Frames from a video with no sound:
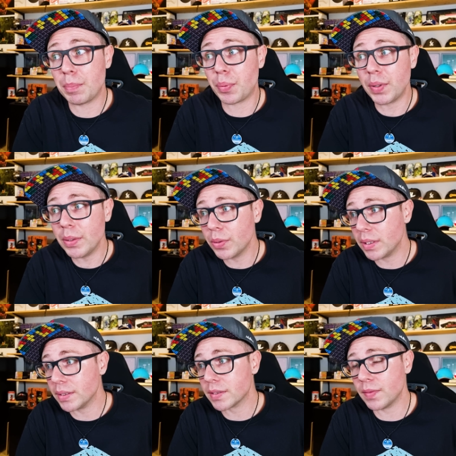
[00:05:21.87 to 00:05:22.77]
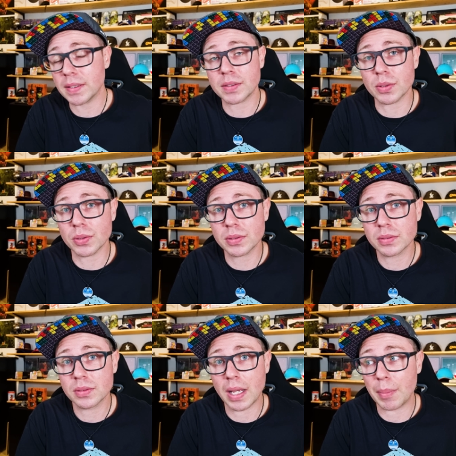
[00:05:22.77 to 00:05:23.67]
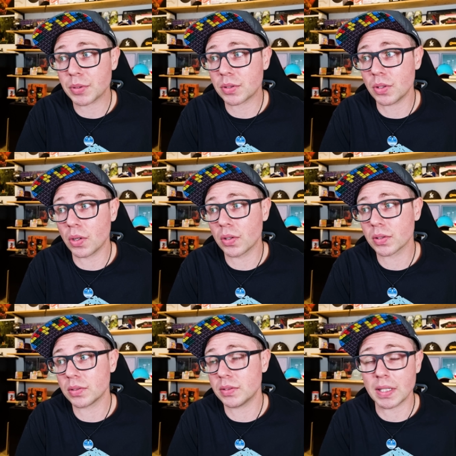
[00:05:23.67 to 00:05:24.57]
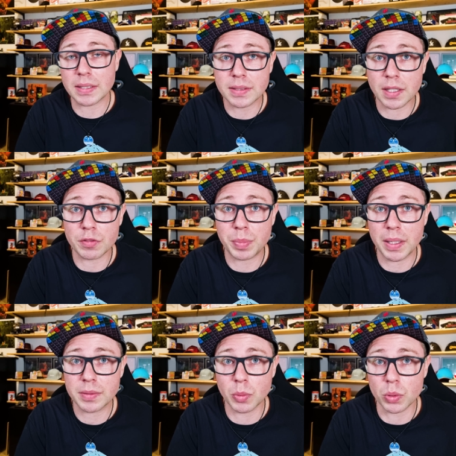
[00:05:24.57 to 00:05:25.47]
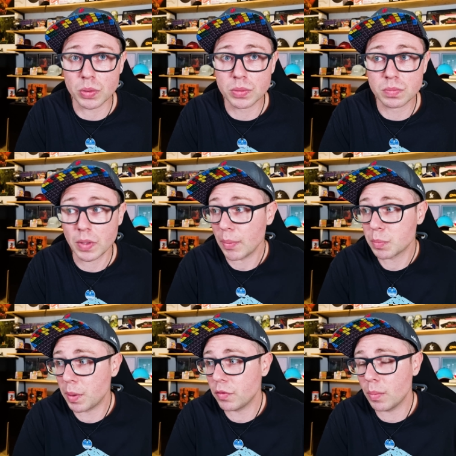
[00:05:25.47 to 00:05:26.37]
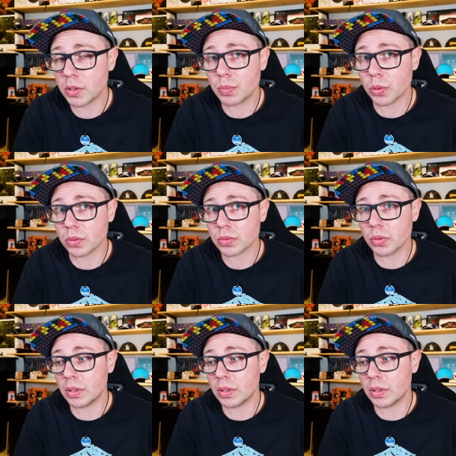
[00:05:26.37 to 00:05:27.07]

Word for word: der Pre-Release-Version gab es noch einen 60 FPS-Modus, gab es einen Performance-Modus.